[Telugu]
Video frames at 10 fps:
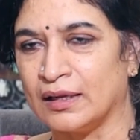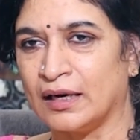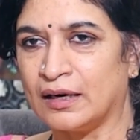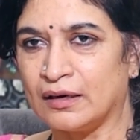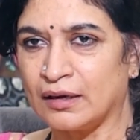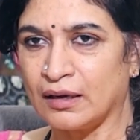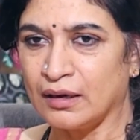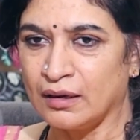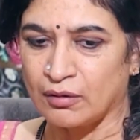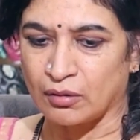అదేంటంటే
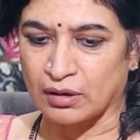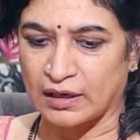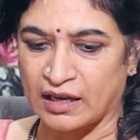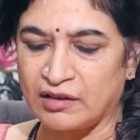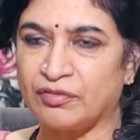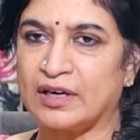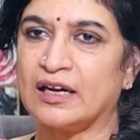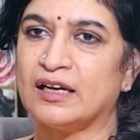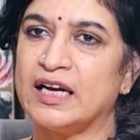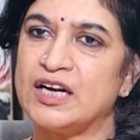ఒక లైఫ్
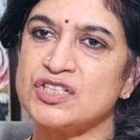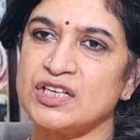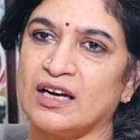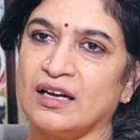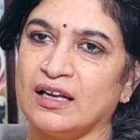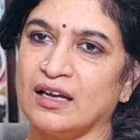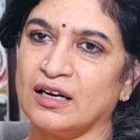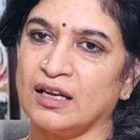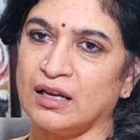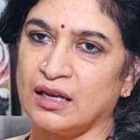ఎట్లా లీడ్ చేయాలి
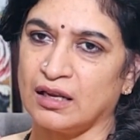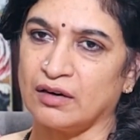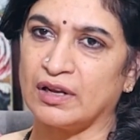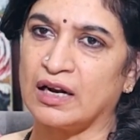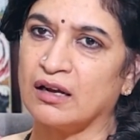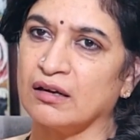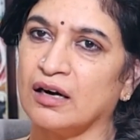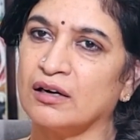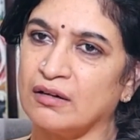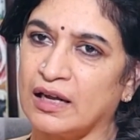అని ఇరవై నాలుగు
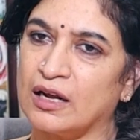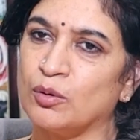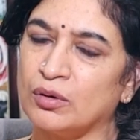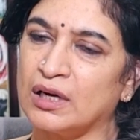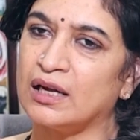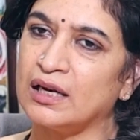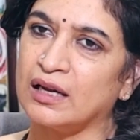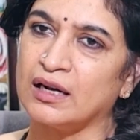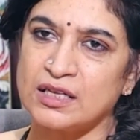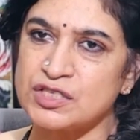గంటలు ఎలా ఉండాలి
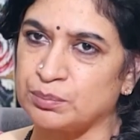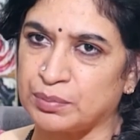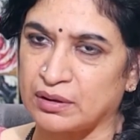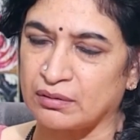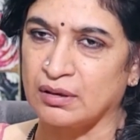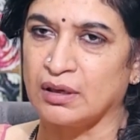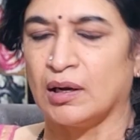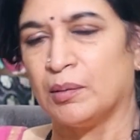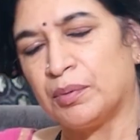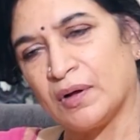అనేది చెప్పారు
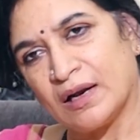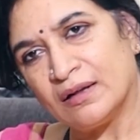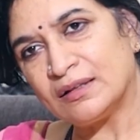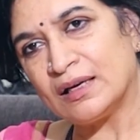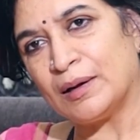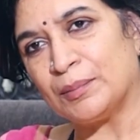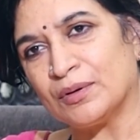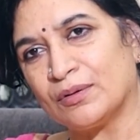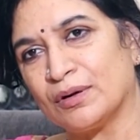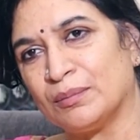ఇప్పుడు అన్నం
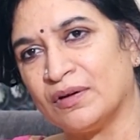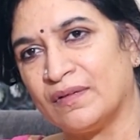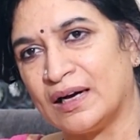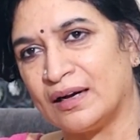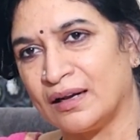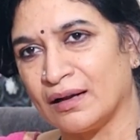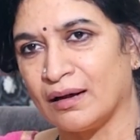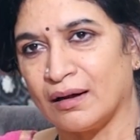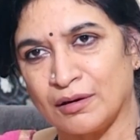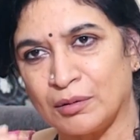తినేప్పుడు కూడా మనం ఏంటి
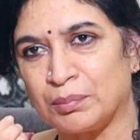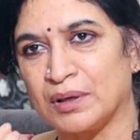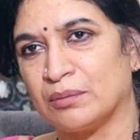అన్నం